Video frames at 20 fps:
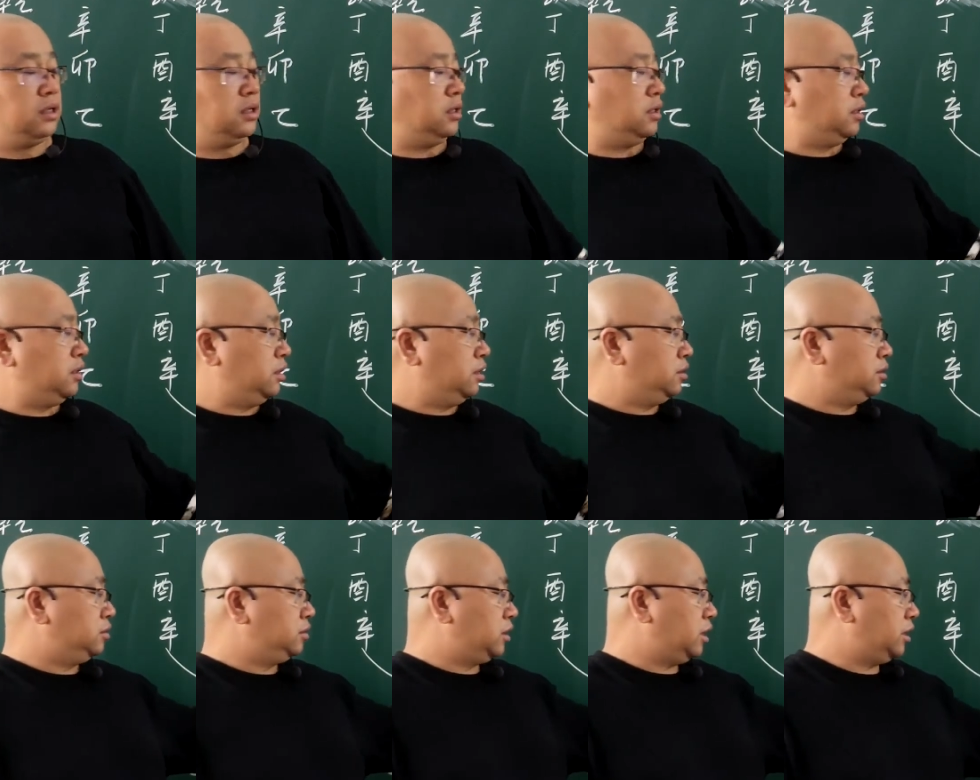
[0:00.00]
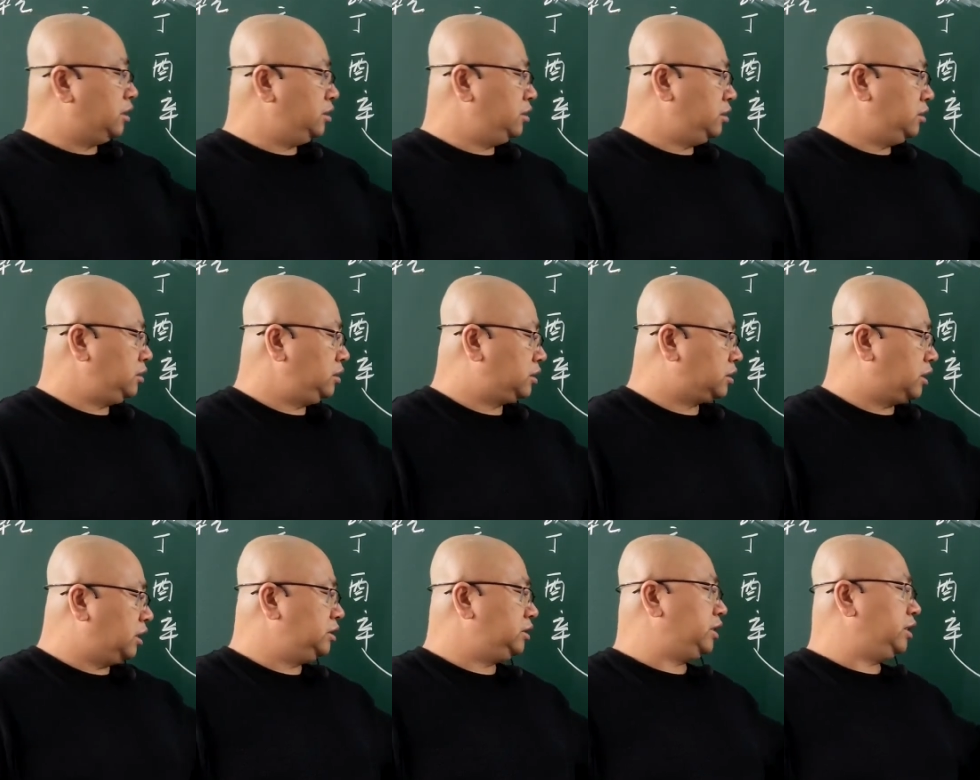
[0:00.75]
庚金生壬
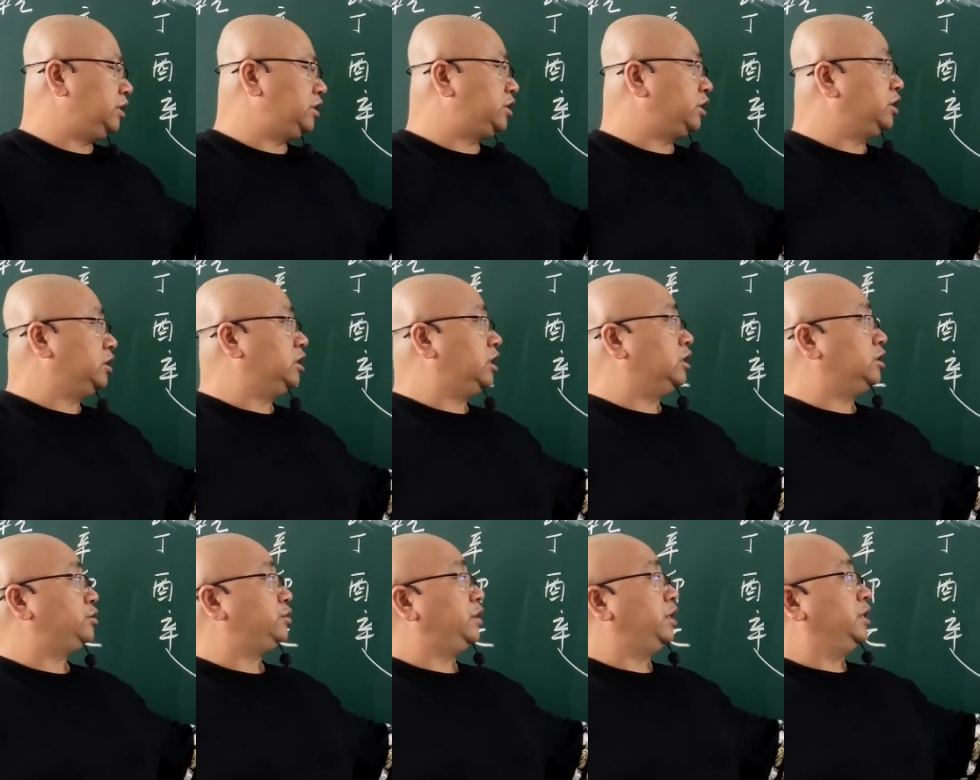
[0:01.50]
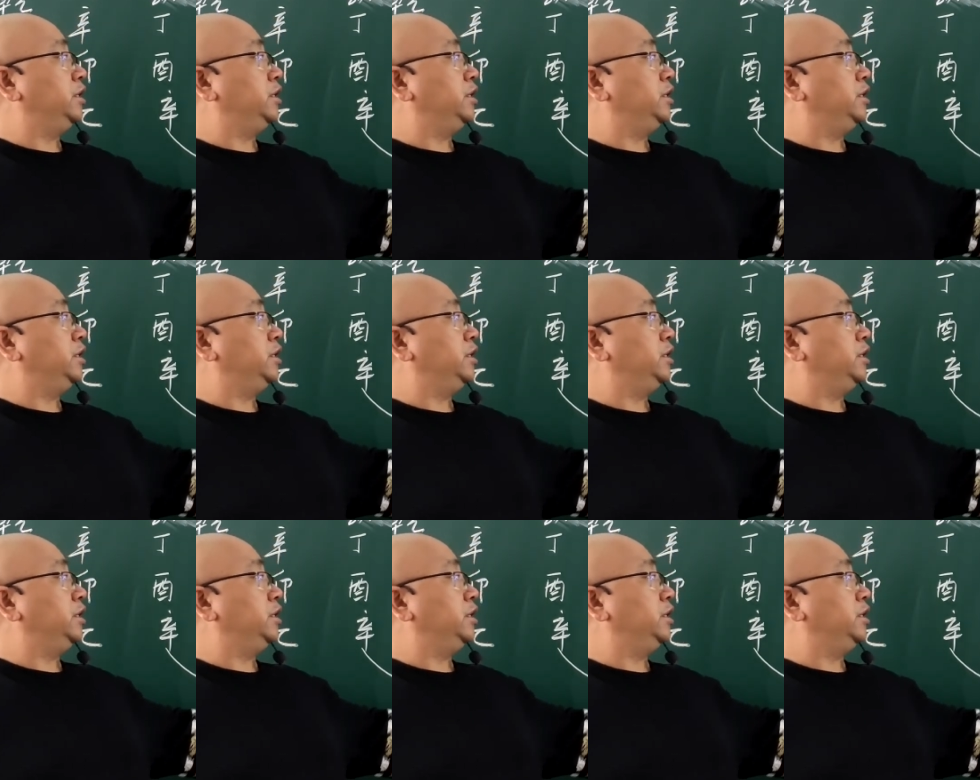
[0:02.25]
水，壬水呢。